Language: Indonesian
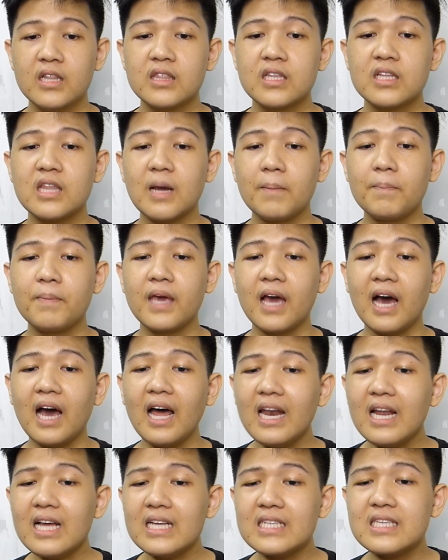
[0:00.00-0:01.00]
tetapi
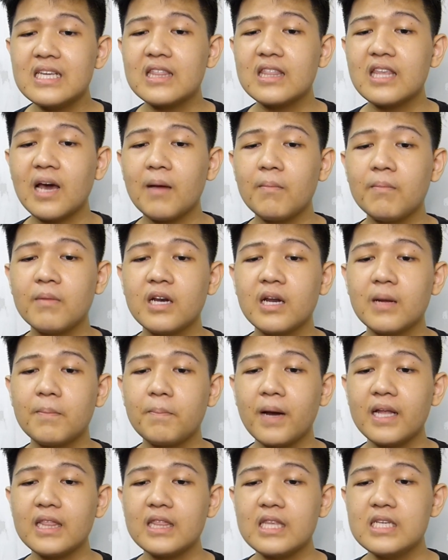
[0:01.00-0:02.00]
Allah setia
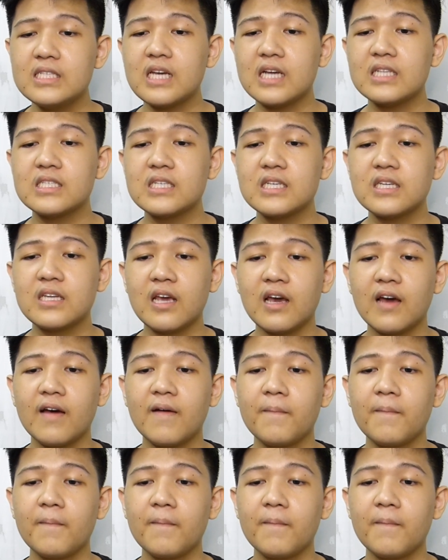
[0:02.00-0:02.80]
menepati janjinya.